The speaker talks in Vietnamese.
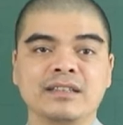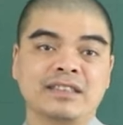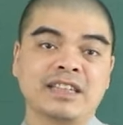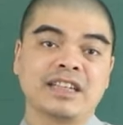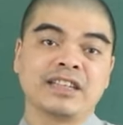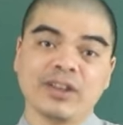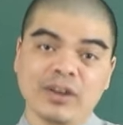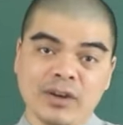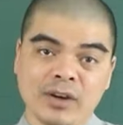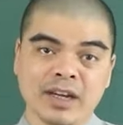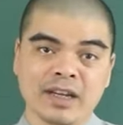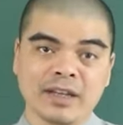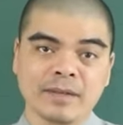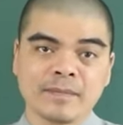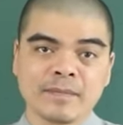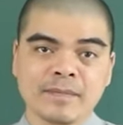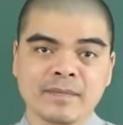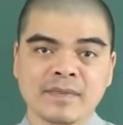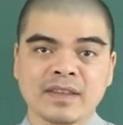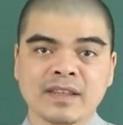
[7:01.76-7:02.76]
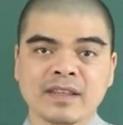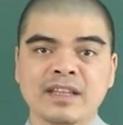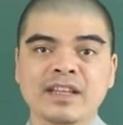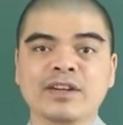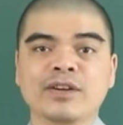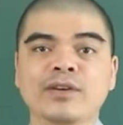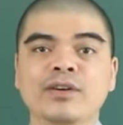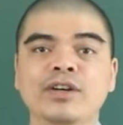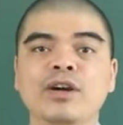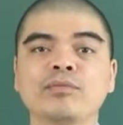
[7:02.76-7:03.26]
lửa cháy to ấy,
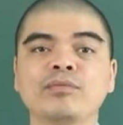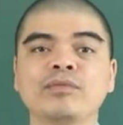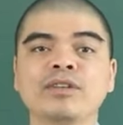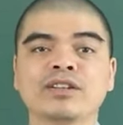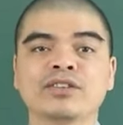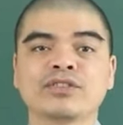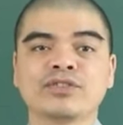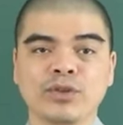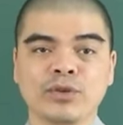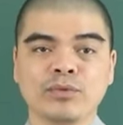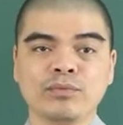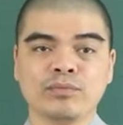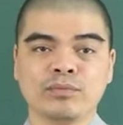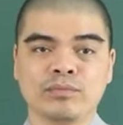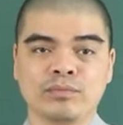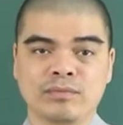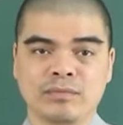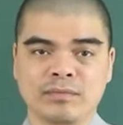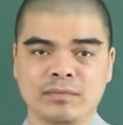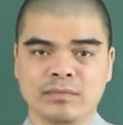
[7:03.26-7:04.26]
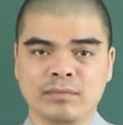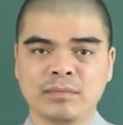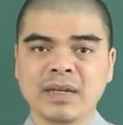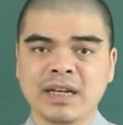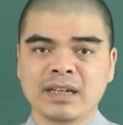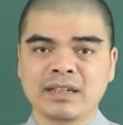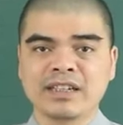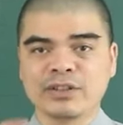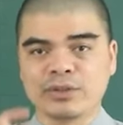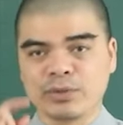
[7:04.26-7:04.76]
thì cũng không được dùng
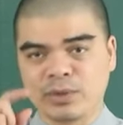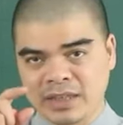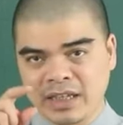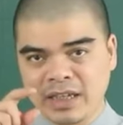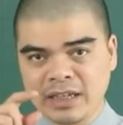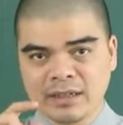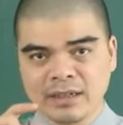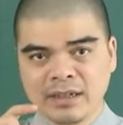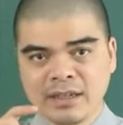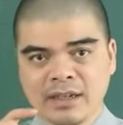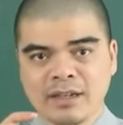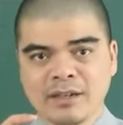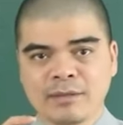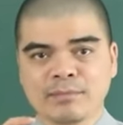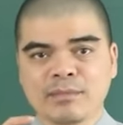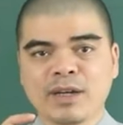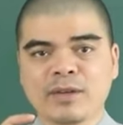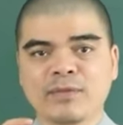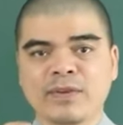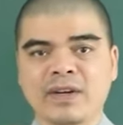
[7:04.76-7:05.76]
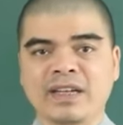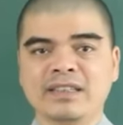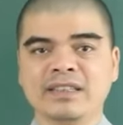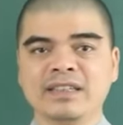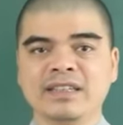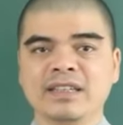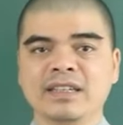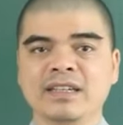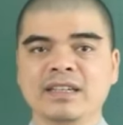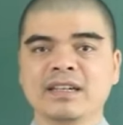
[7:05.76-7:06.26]
miệng để thổi tắt mà phải
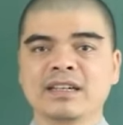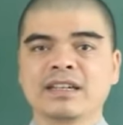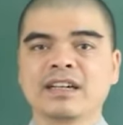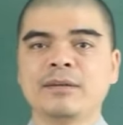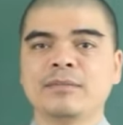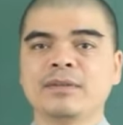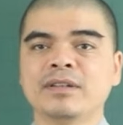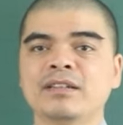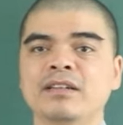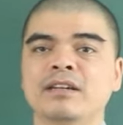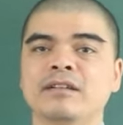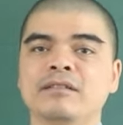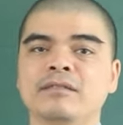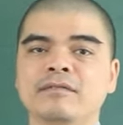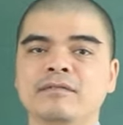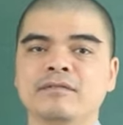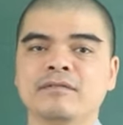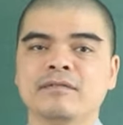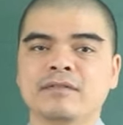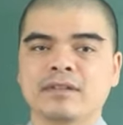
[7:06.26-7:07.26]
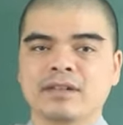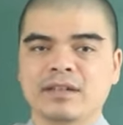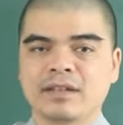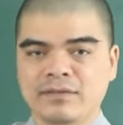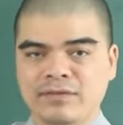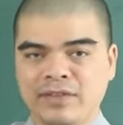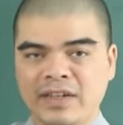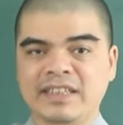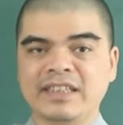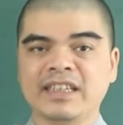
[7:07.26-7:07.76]
gì cầm hương
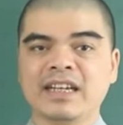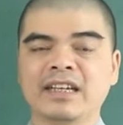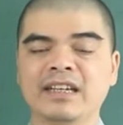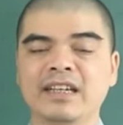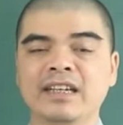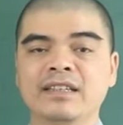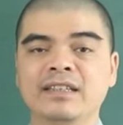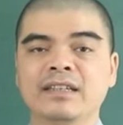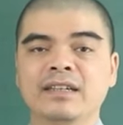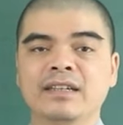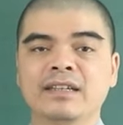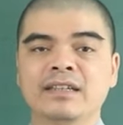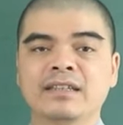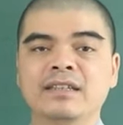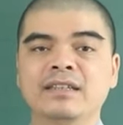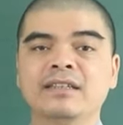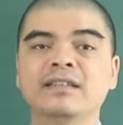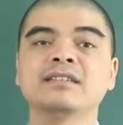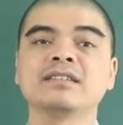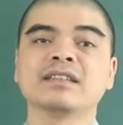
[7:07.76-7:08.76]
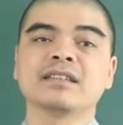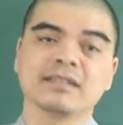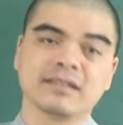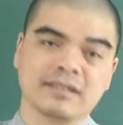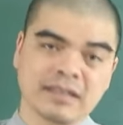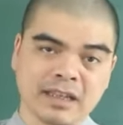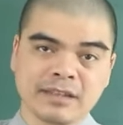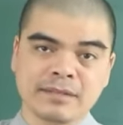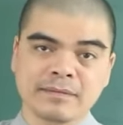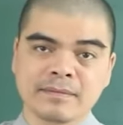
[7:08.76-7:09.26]
vẩy nhẹ lên thì hương sẽ tự
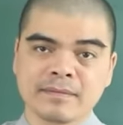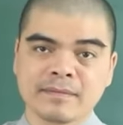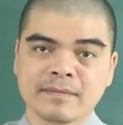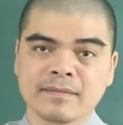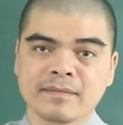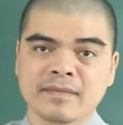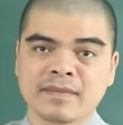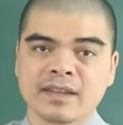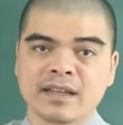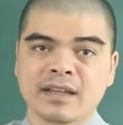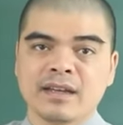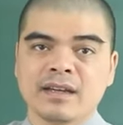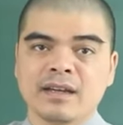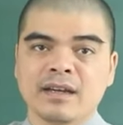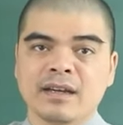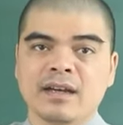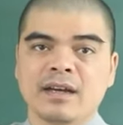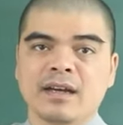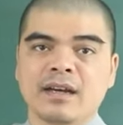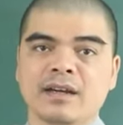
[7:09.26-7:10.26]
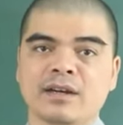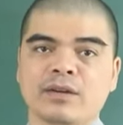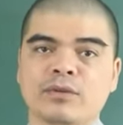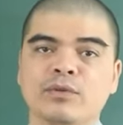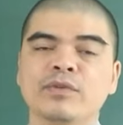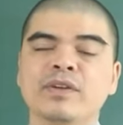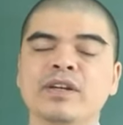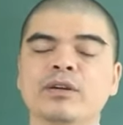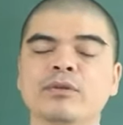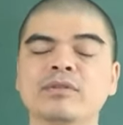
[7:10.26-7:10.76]
tắt à,
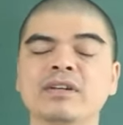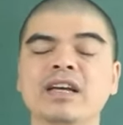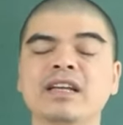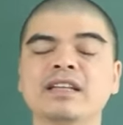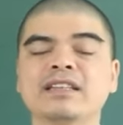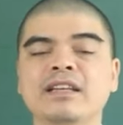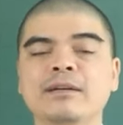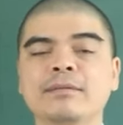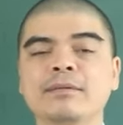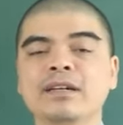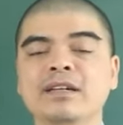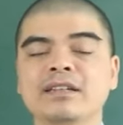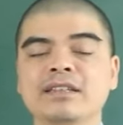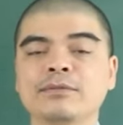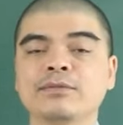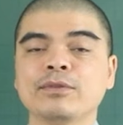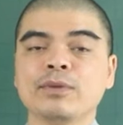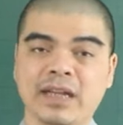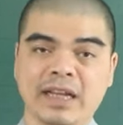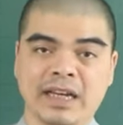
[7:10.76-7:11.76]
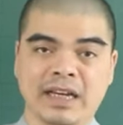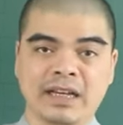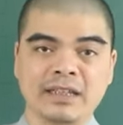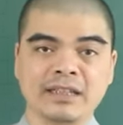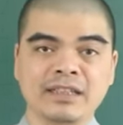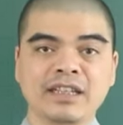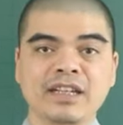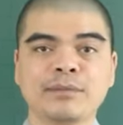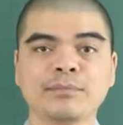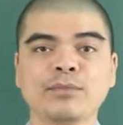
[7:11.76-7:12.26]
quý vị cũng nên thắp hương thắp số lẻ
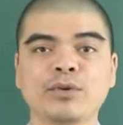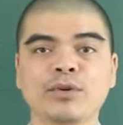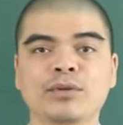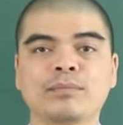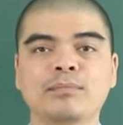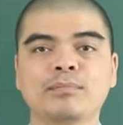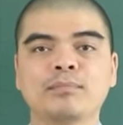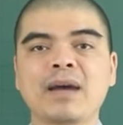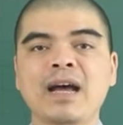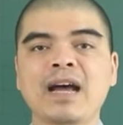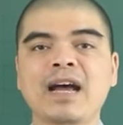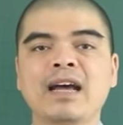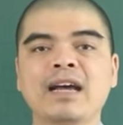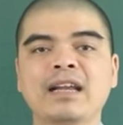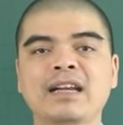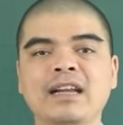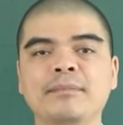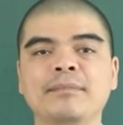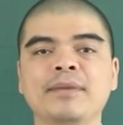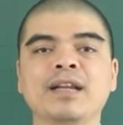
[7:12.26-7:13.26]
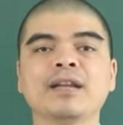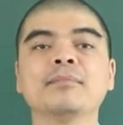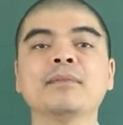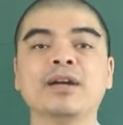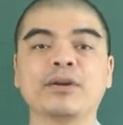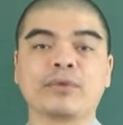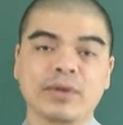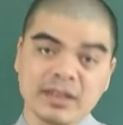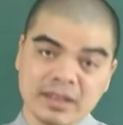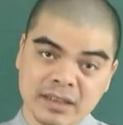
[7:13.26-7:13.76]
như là một ba năm hay là
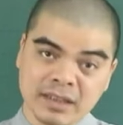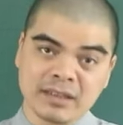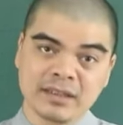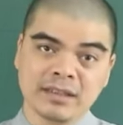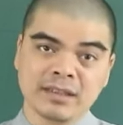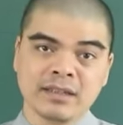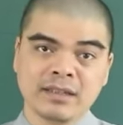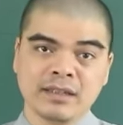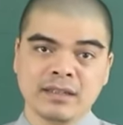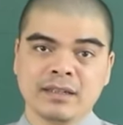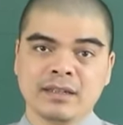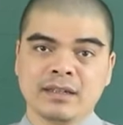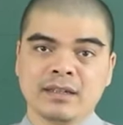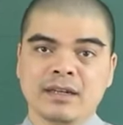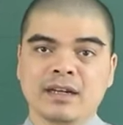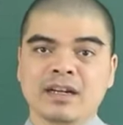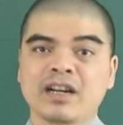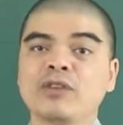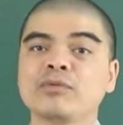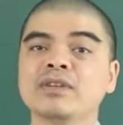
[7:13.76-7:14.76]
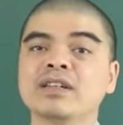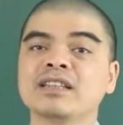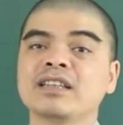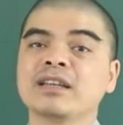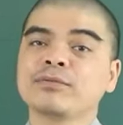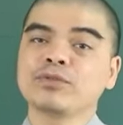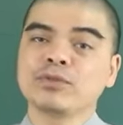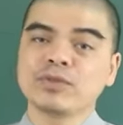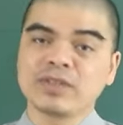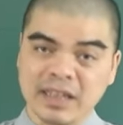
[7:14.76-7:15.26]
bảy quê hương không nên
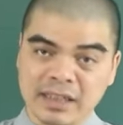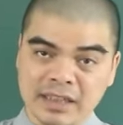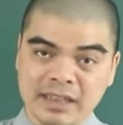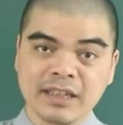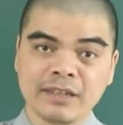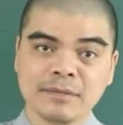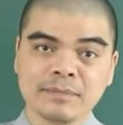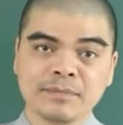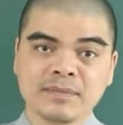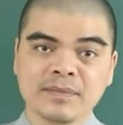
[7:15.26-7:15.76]
thắp số chẵn nhá